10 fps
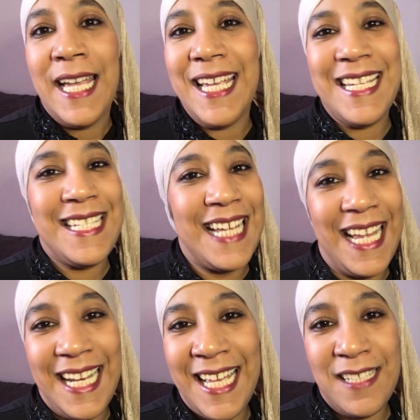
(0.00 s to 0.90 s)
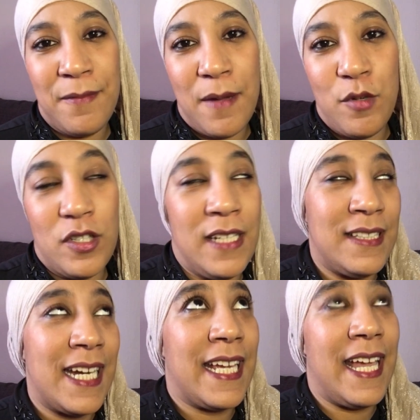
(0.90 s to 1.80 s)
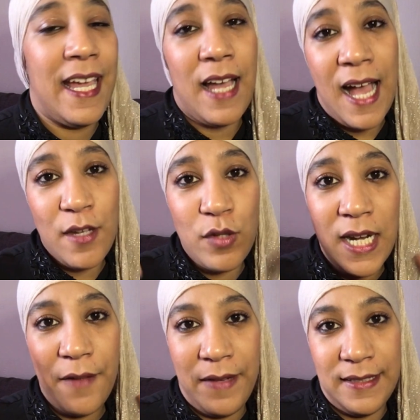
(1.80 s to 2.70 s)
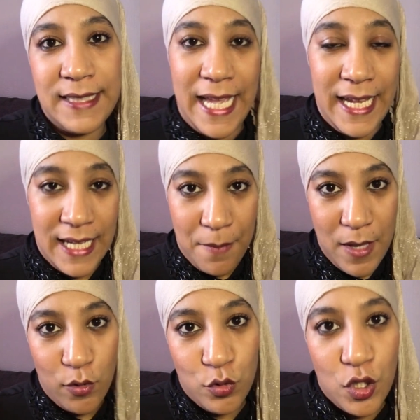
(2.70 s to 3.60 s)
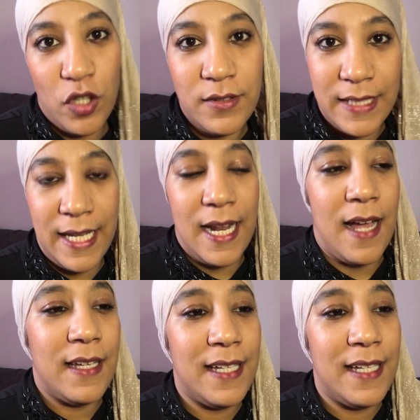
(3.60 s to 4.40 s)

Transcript: y sales, vamos, entre que hay un elefante que me duchó entera